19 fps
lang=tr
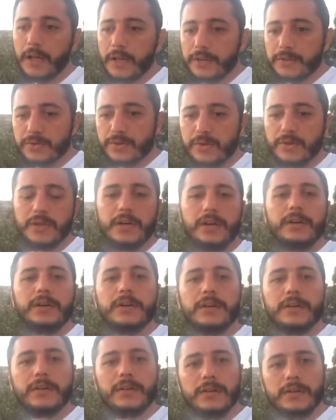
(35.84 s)
Sonra
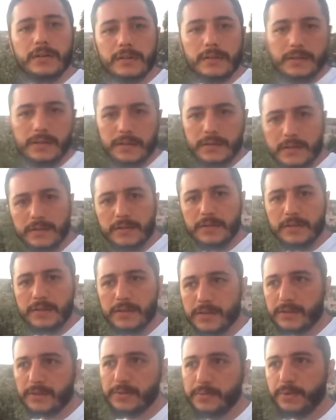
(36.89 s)
ee,
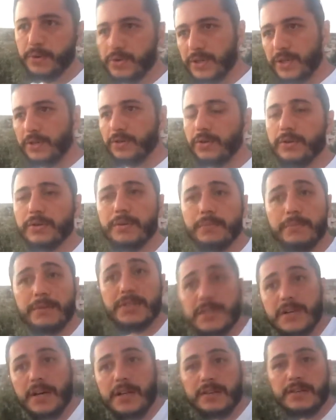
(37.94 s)
Poseidon
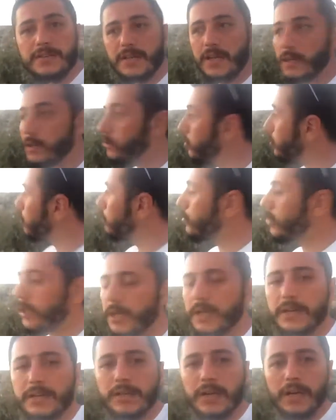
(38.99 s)
mızrağını sallıyor
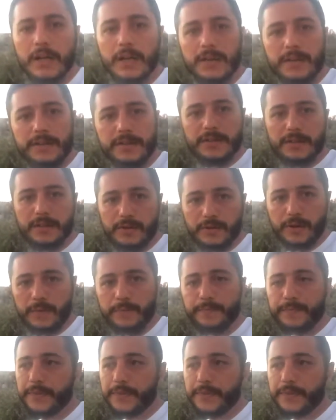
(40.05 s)
buralar yıkılıyor.